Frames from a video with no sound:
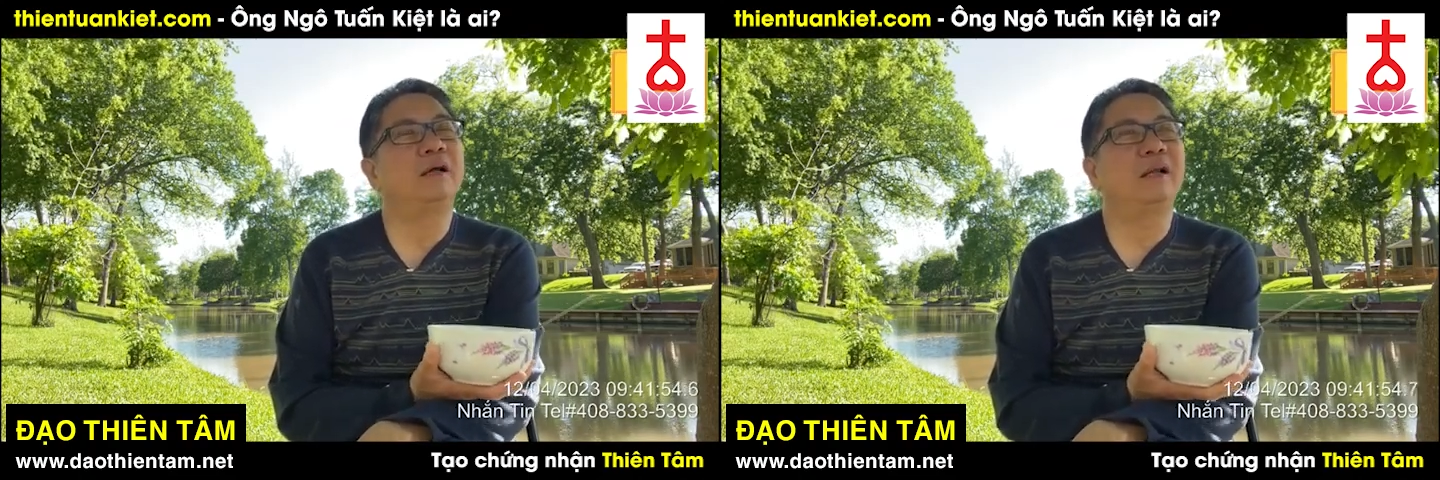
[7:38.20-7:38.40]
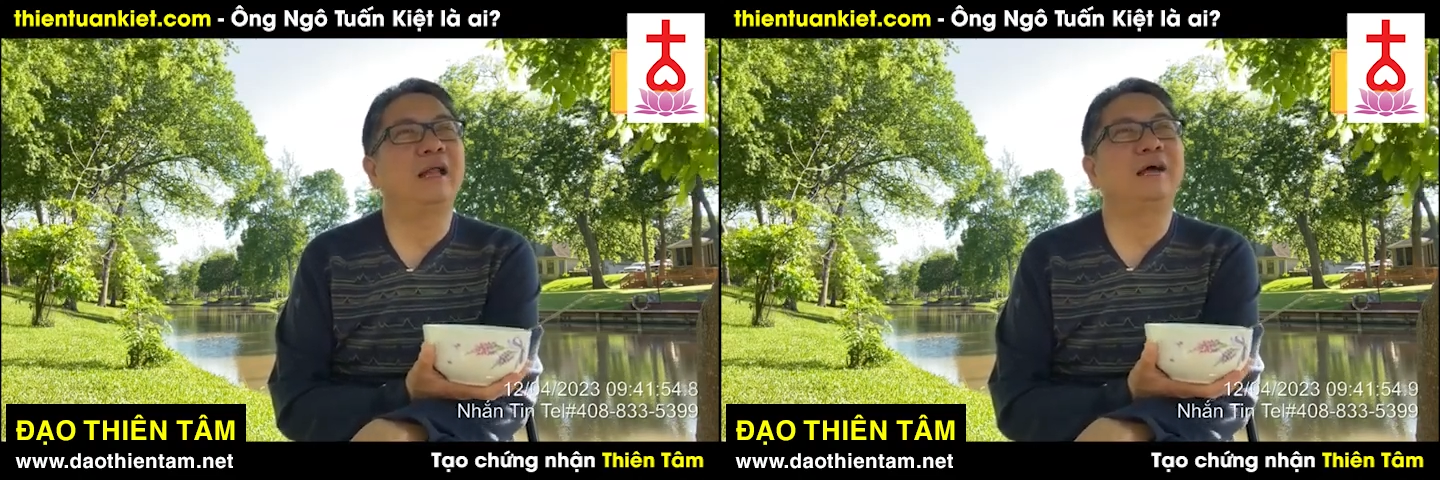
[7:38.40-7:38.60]

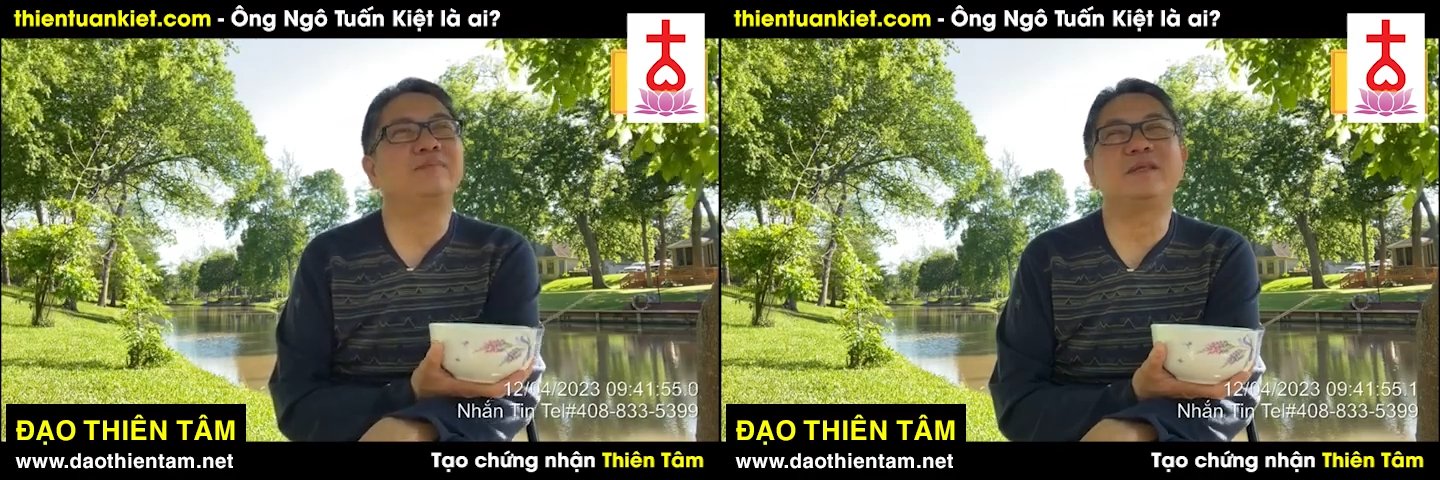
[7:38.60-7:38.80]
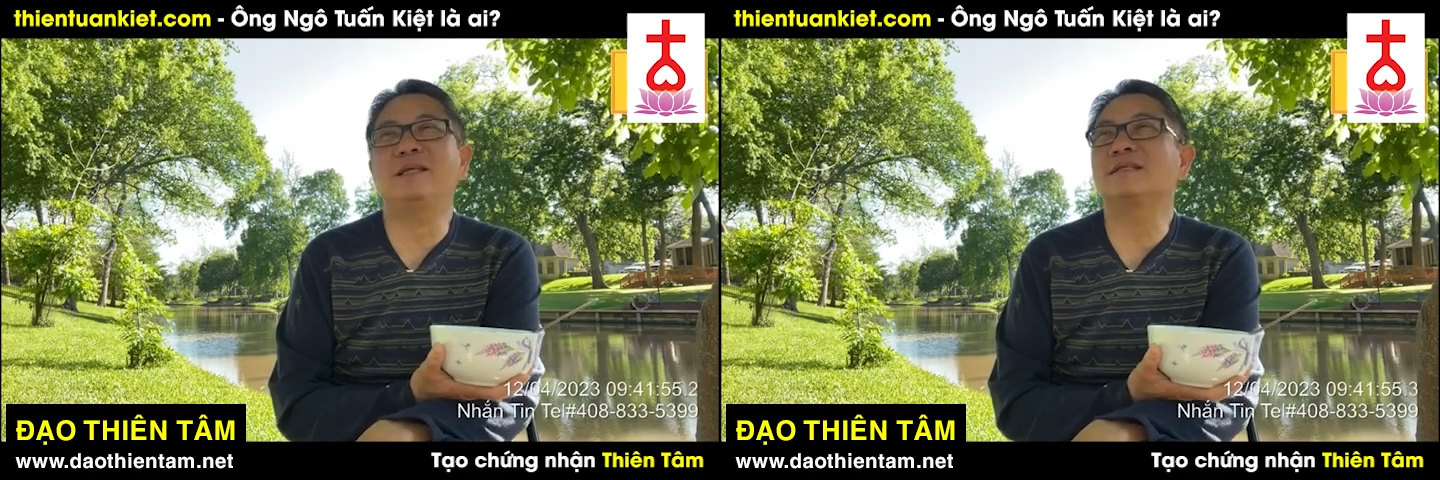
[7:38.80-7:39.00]

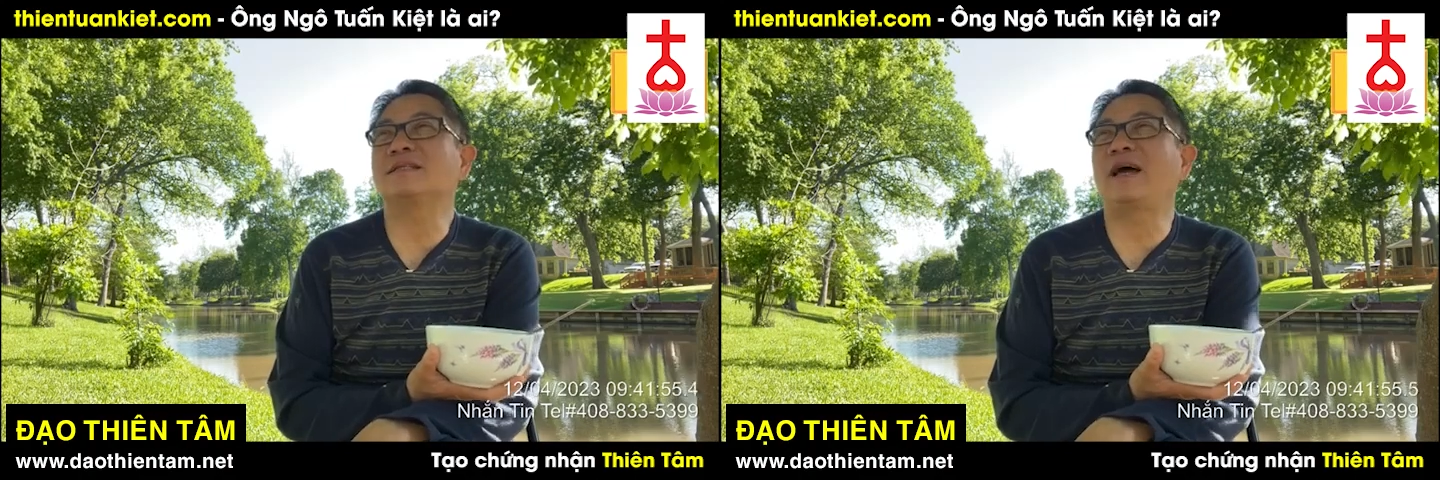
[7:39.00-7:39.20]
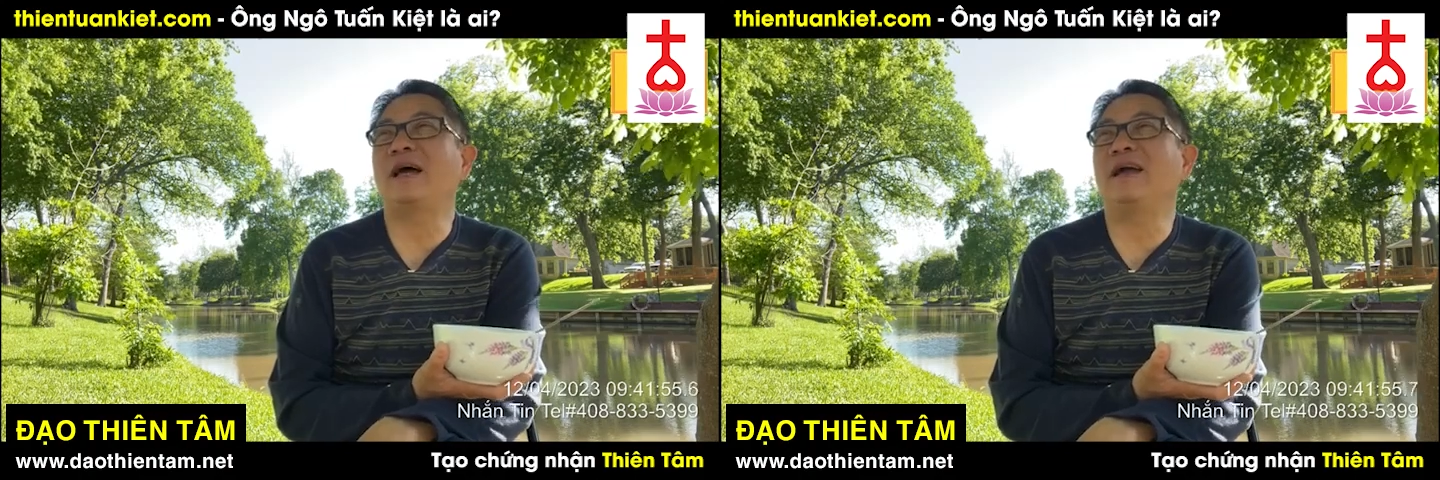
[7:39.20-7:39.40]
làm chuyện
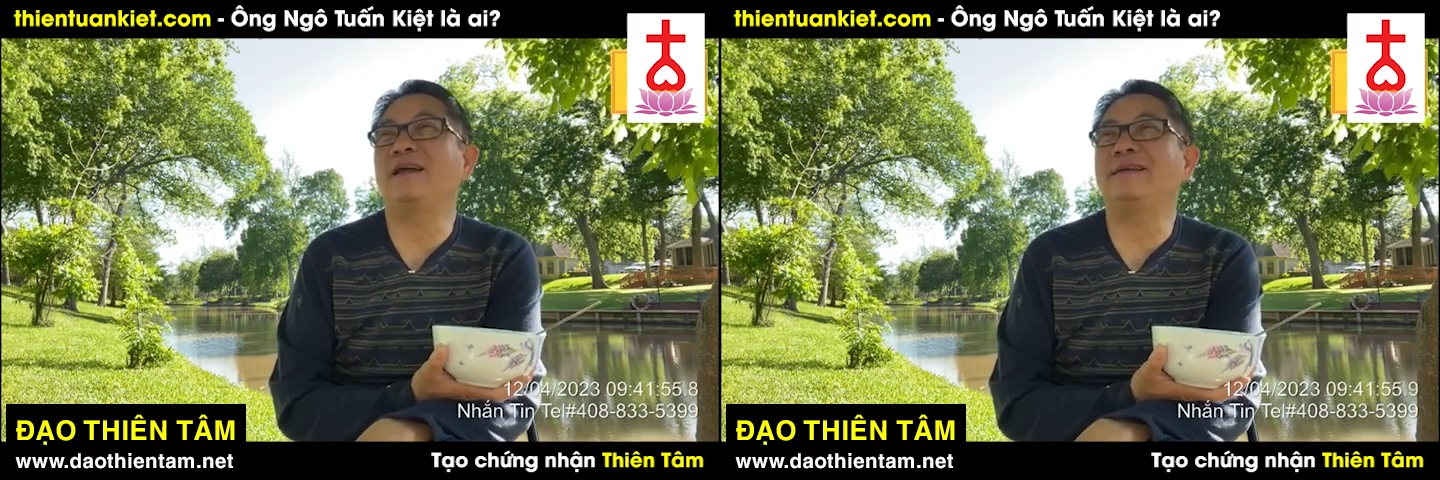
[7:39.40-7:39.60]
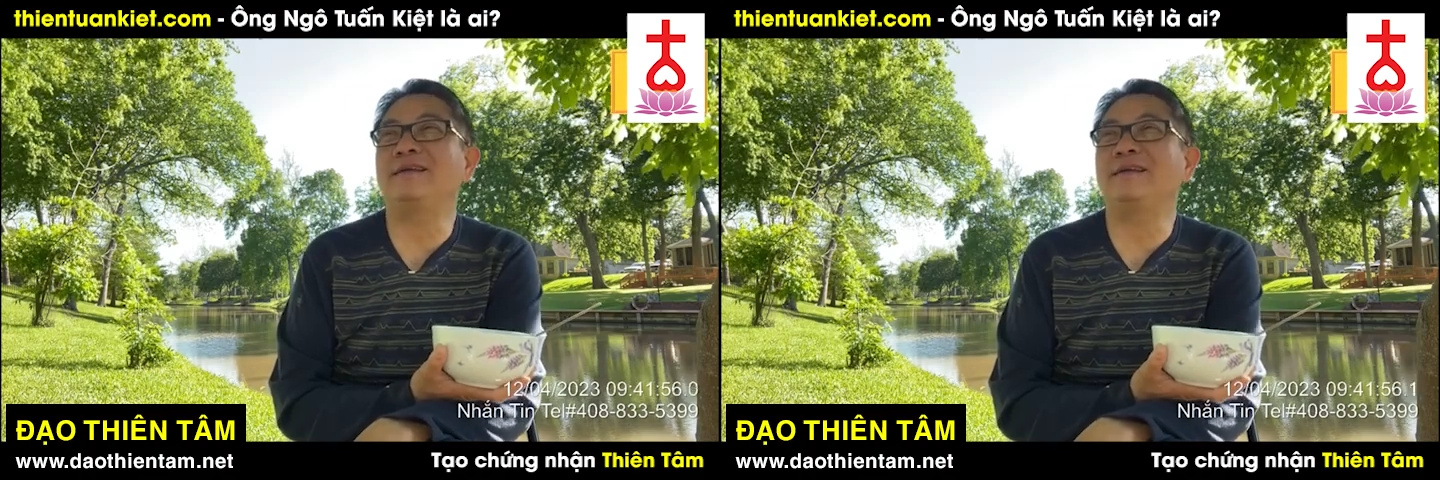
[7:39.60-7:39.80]

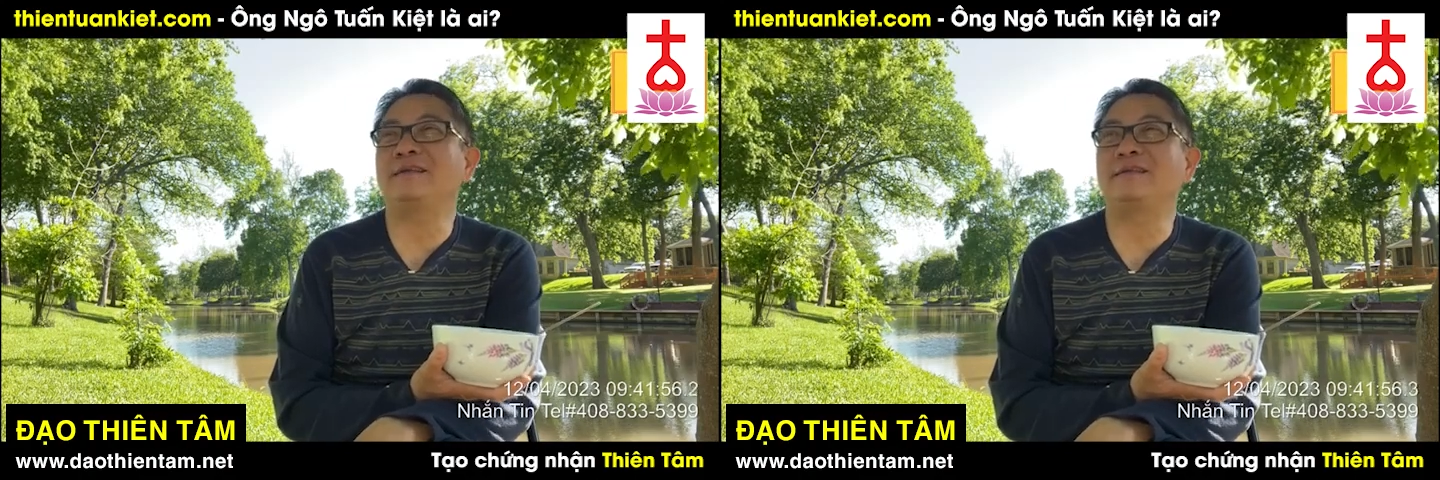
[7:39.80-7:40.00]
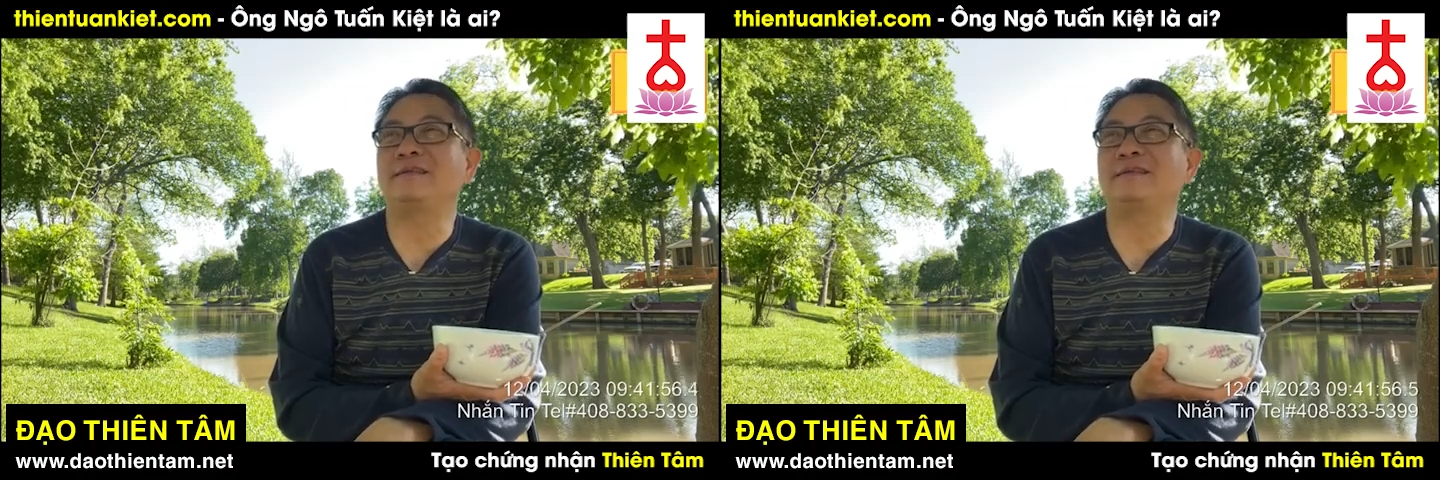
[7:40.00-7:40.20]
sai với